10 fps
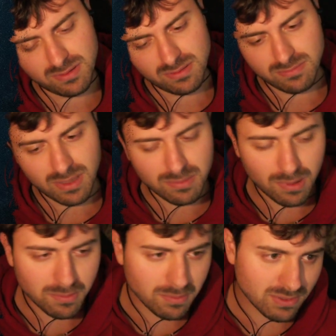partita. Ma
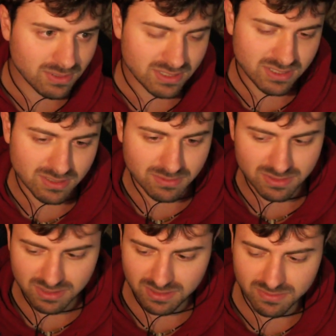proprio per questo
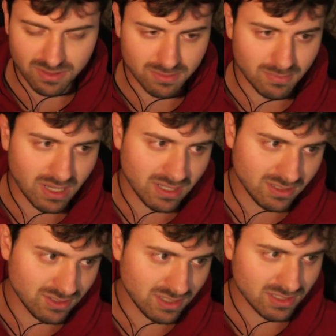motivo ormai
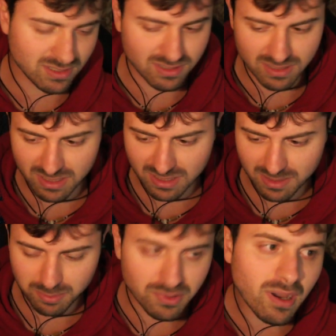non riesco neanche
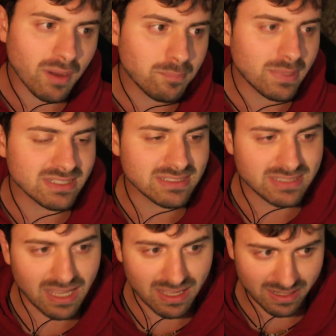più a
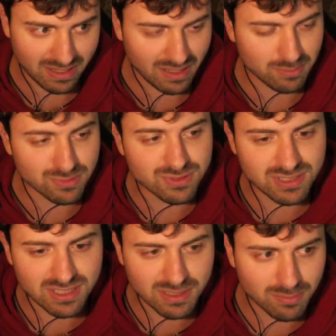pensare ai punti
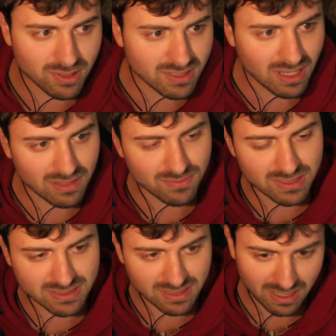deboli
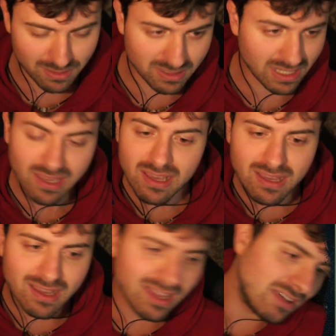dell'avversario, perché
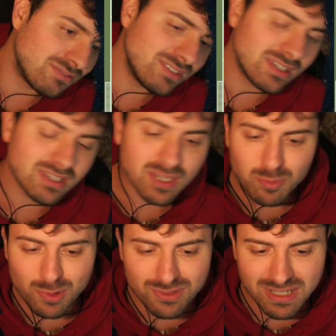alla eh, fine, so.
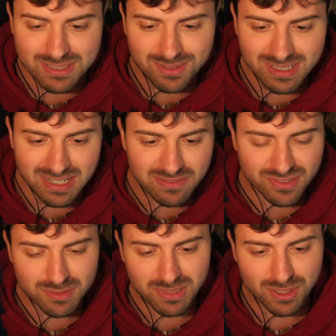pure una squadra in
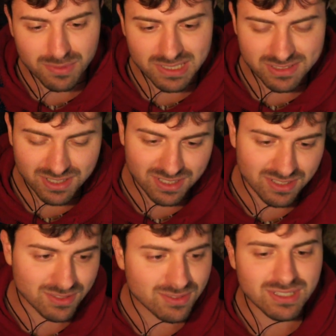forma come il
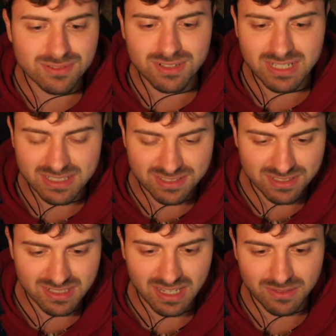Torino, tu le due
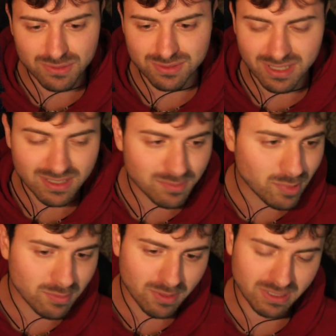occasioni le hai avute. Il
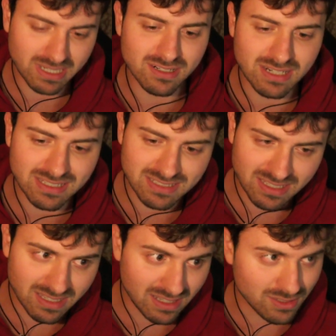problema è sì. che non hai
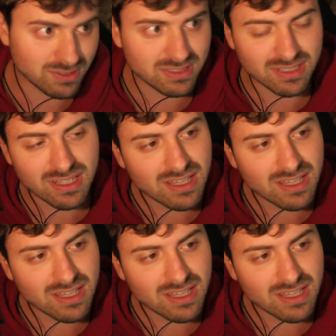segnato. Quindi